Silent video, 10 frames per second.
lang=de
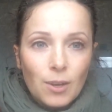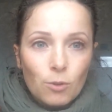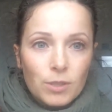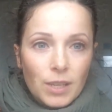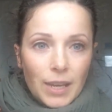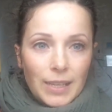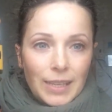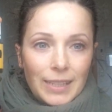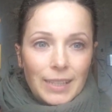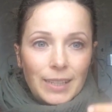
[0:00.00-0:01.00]
unsere
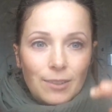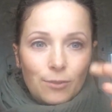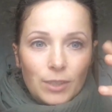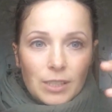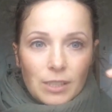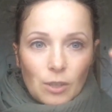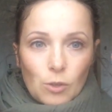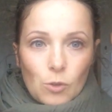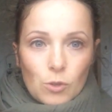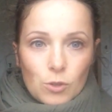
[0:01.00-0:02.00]
Energie wird
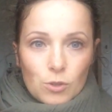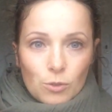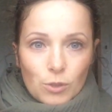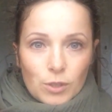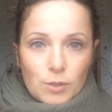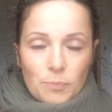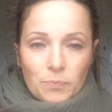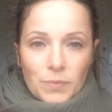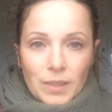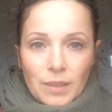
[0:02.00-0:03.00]
gelöst und
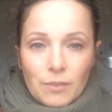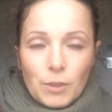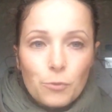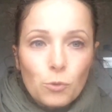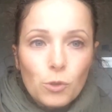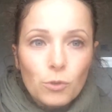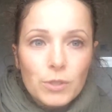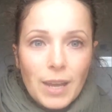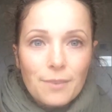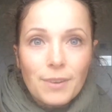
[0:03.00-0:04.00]
wir fühlen
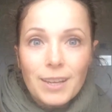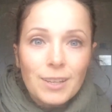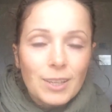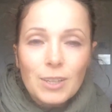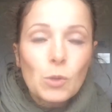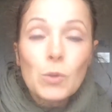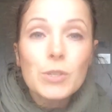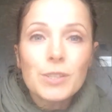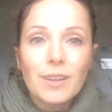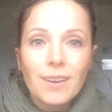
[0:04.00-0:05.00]
uns einfach
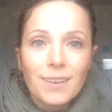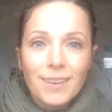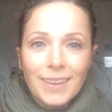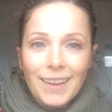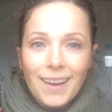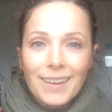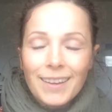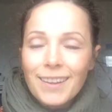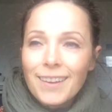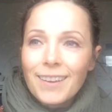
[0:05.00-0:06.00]
gelöster, ja?
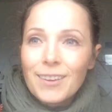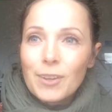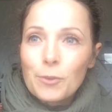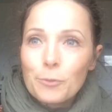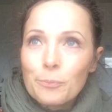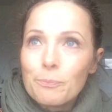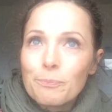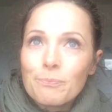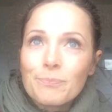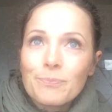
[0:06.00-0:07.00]

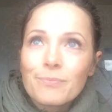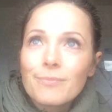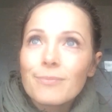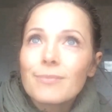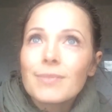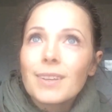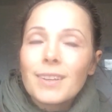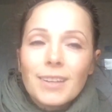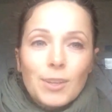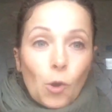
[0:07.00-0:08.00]
Mm,
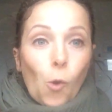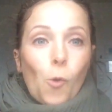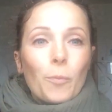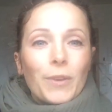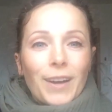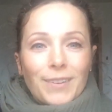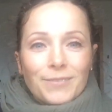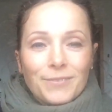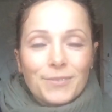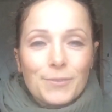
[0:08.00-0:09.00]
gehobener,
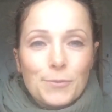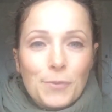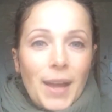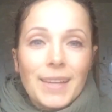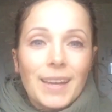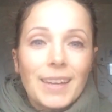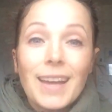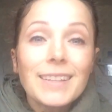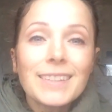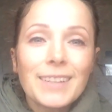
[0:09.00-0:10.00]
freier,
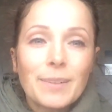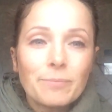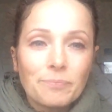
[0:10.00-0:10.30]
leichter.